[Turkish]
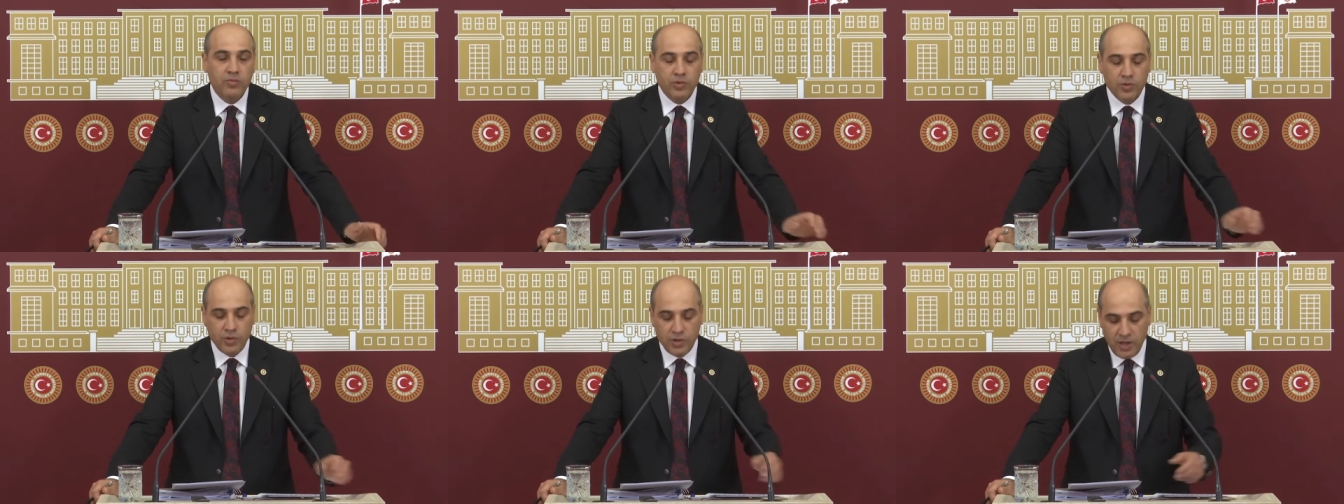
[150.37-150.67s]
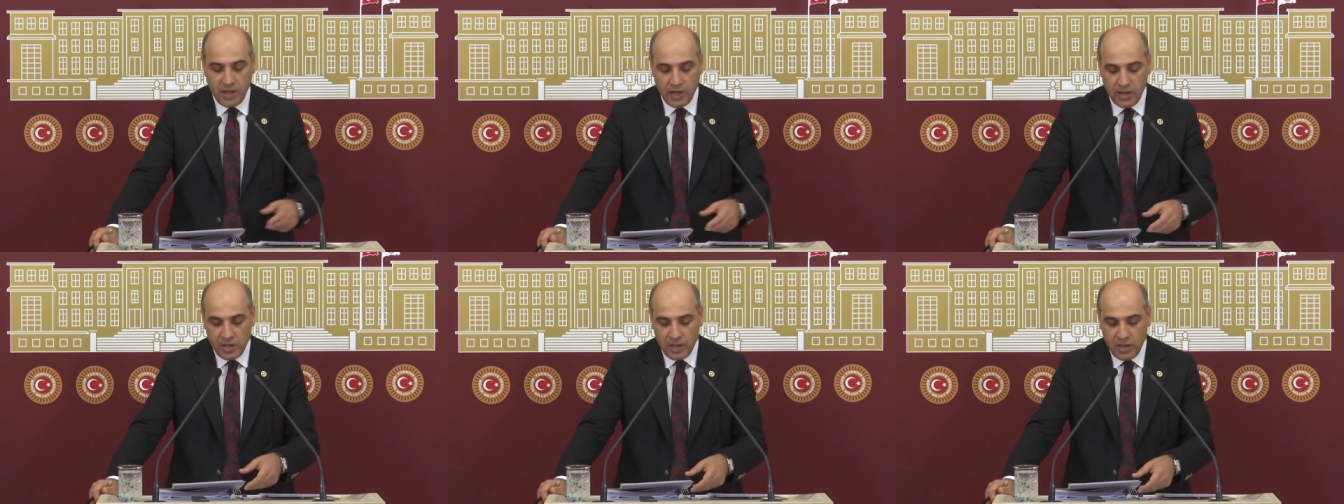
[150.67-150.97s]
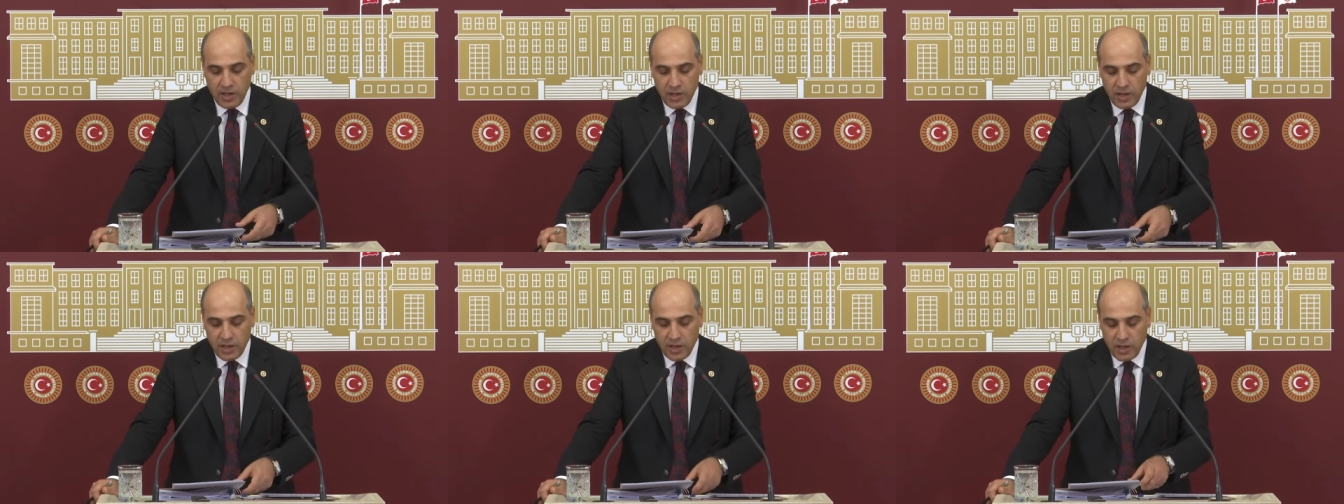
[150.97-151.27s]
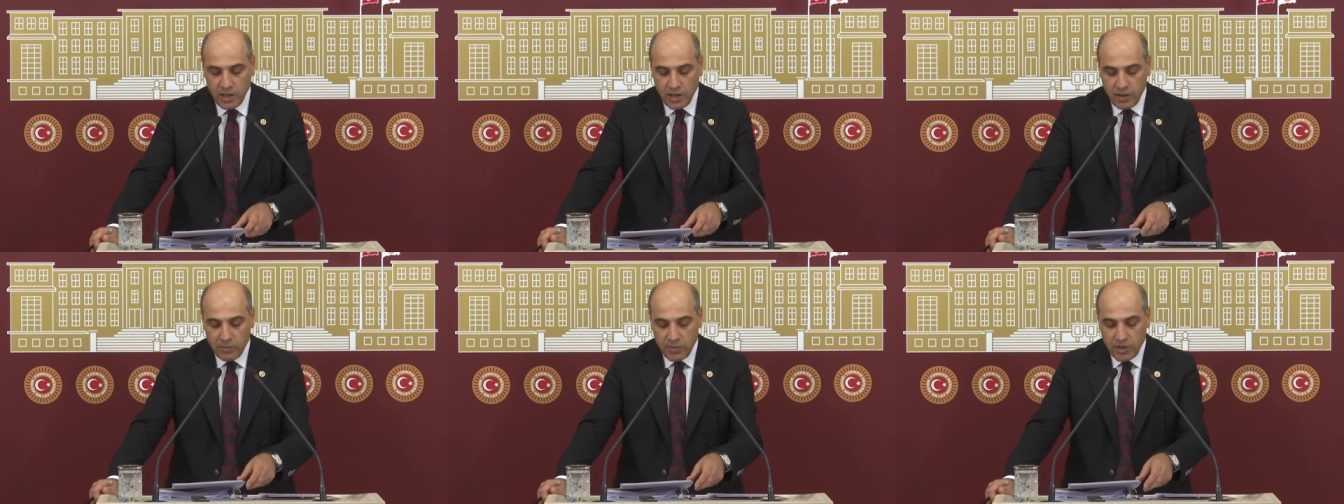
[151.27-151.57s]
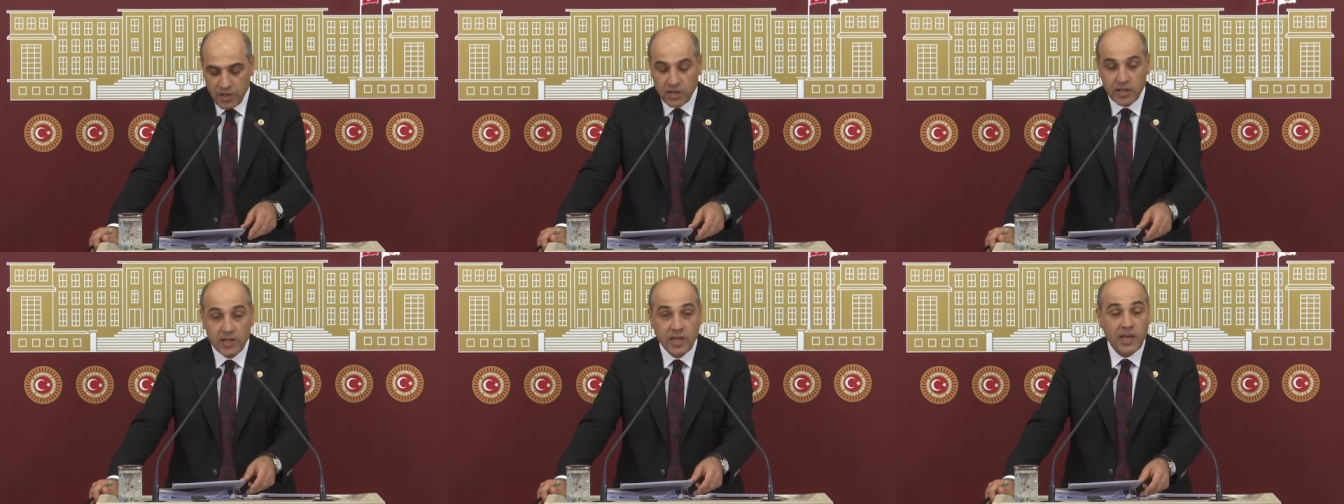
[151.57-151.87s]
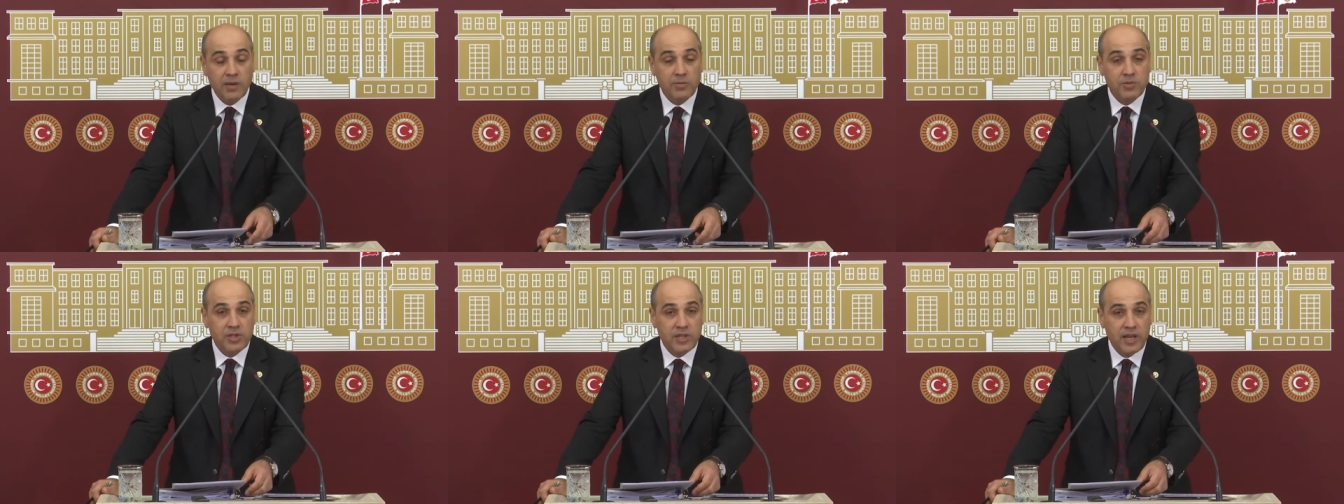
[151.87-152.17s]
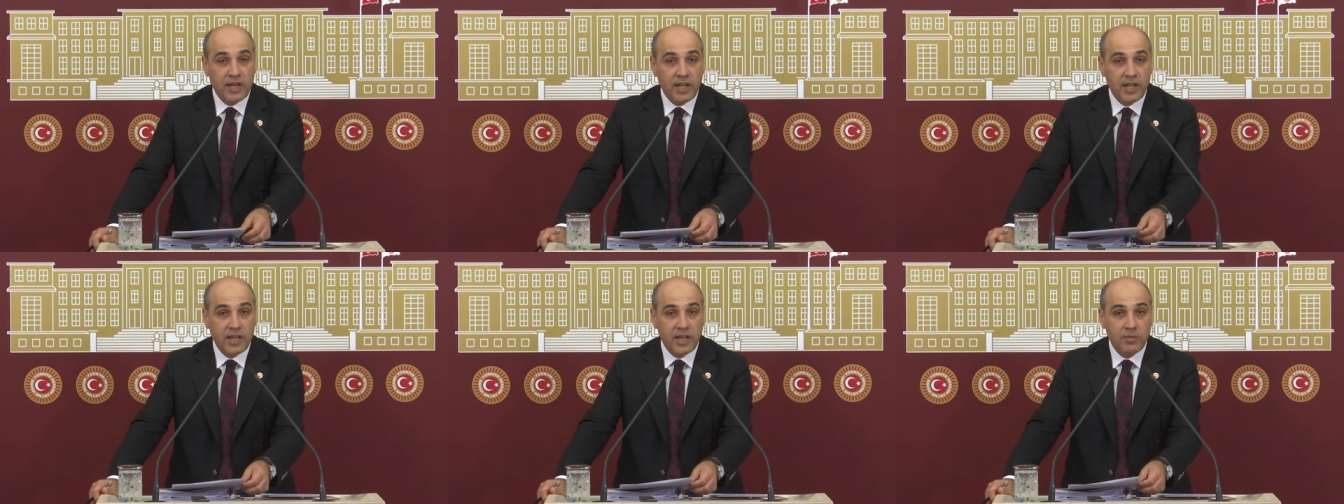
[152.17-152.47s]
Bunun yanında bakın
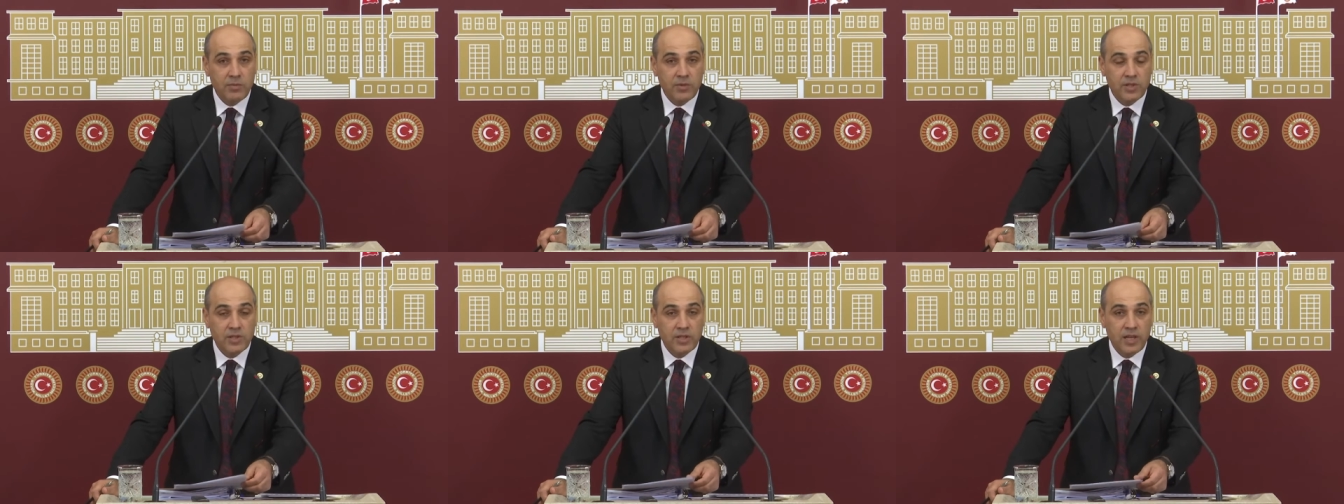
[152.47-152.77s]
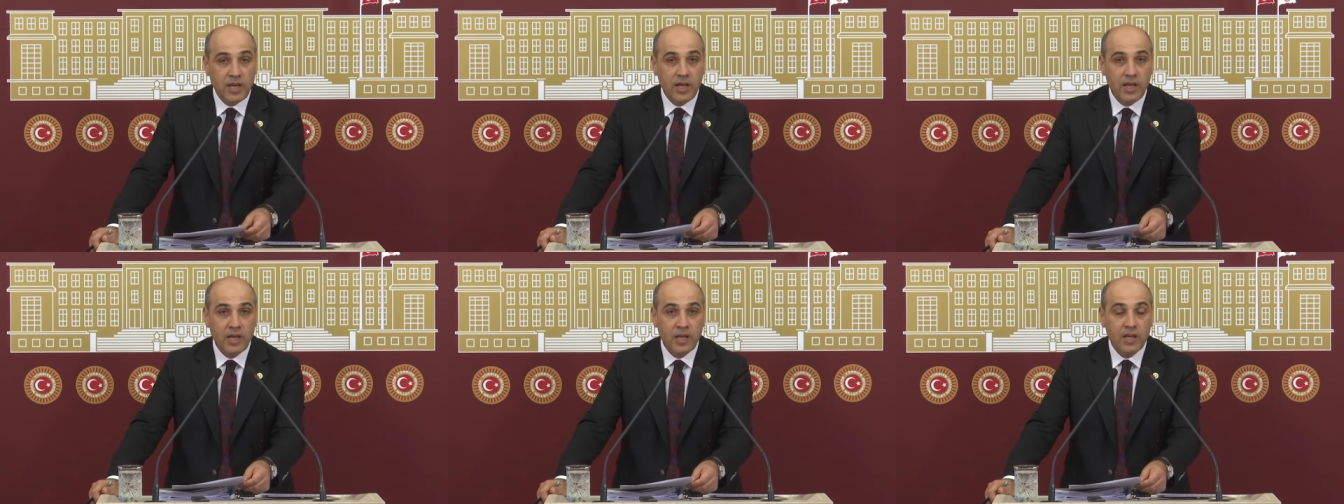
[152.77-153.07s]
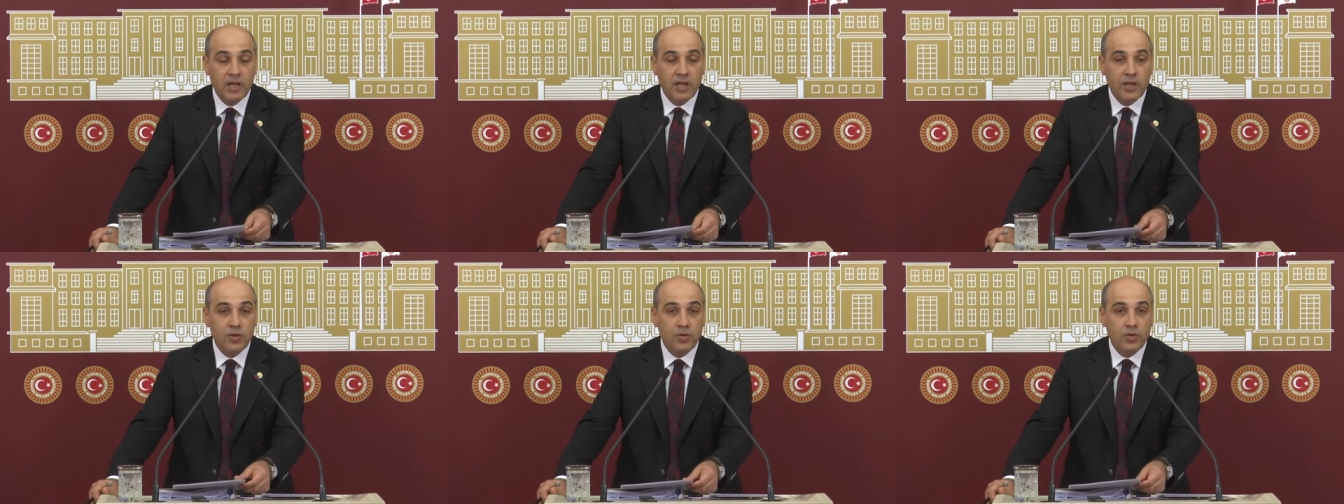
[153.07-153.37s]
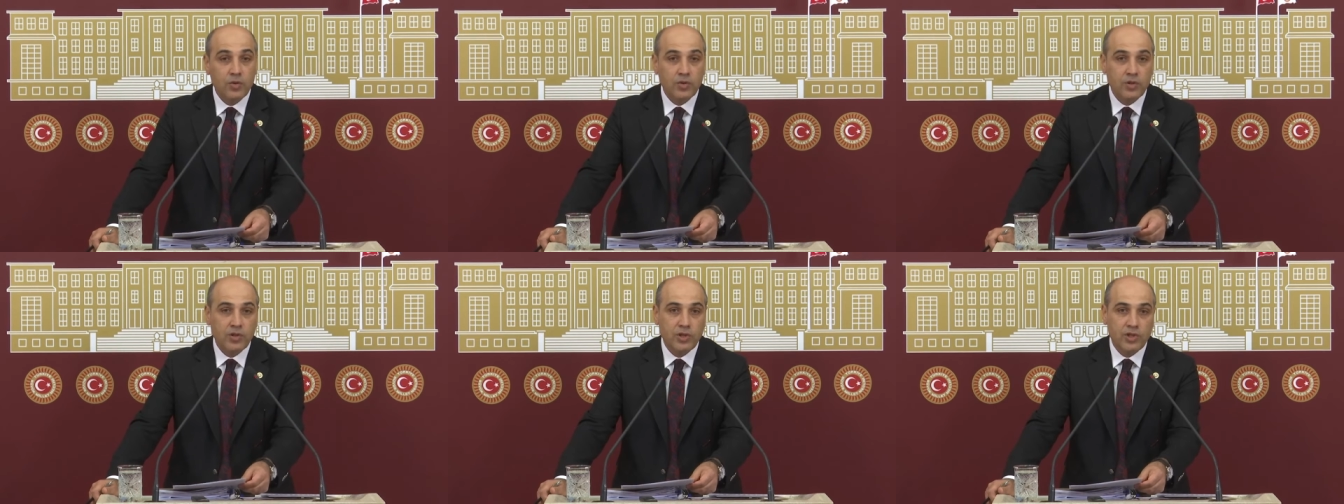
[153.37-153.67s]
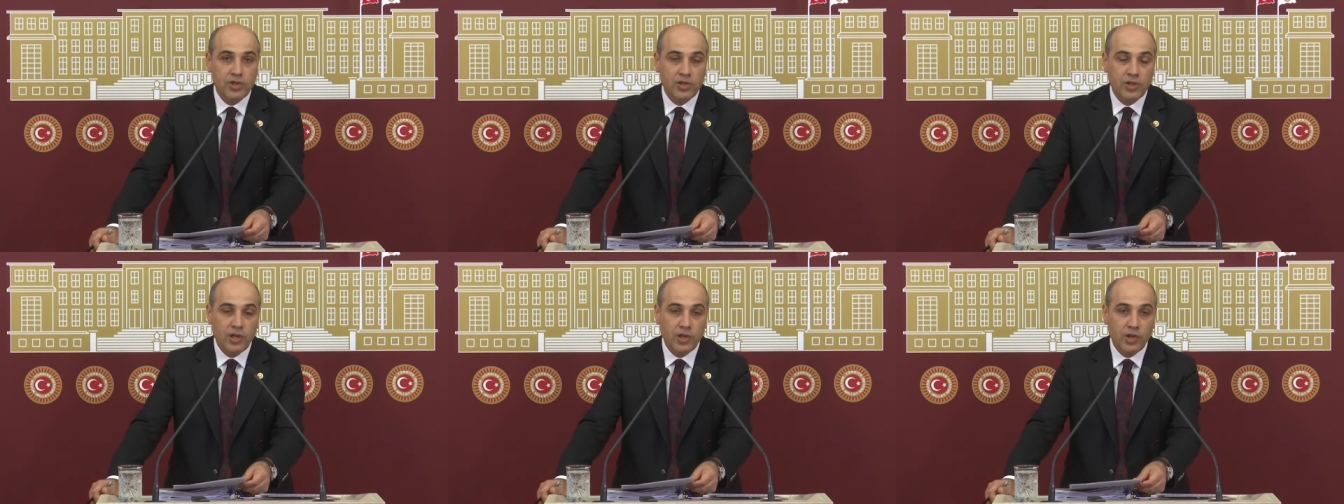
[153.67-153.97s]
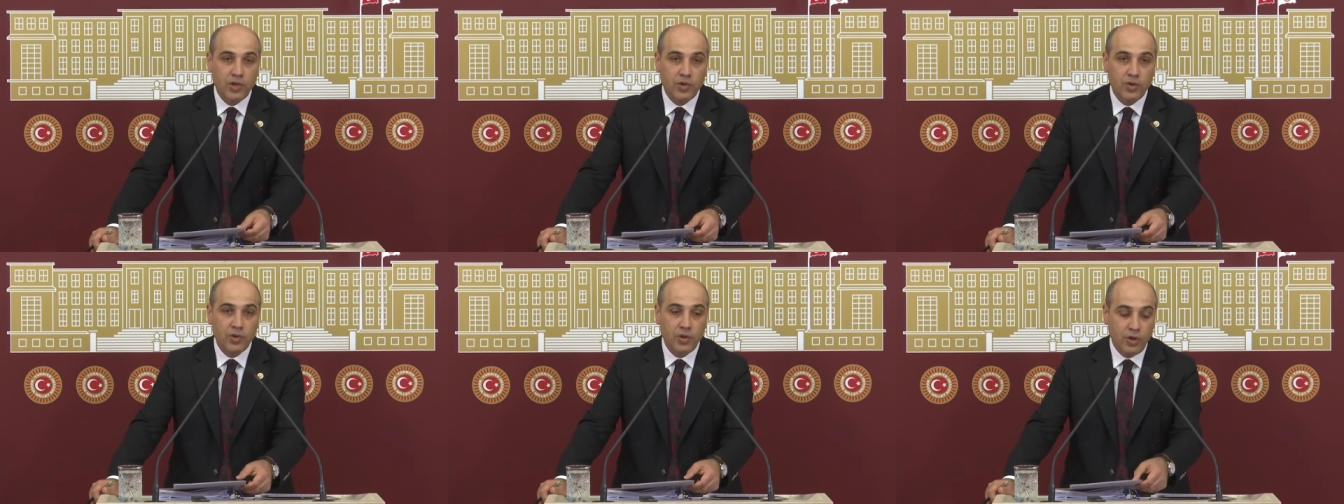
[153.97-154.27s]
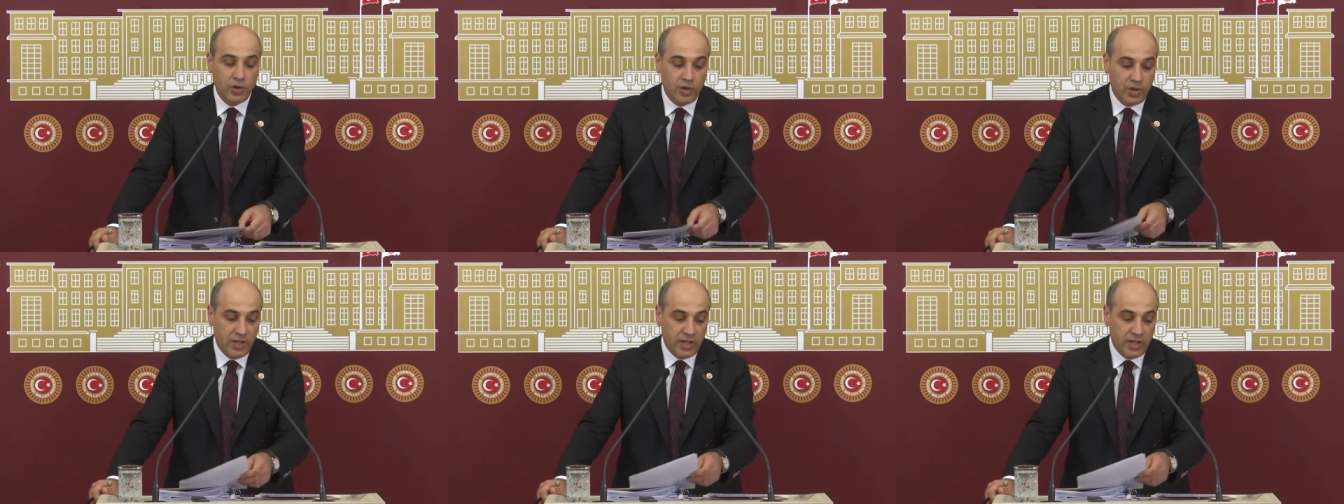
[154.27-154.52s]
hemşirelerimiz de yurt dışına gidiyor.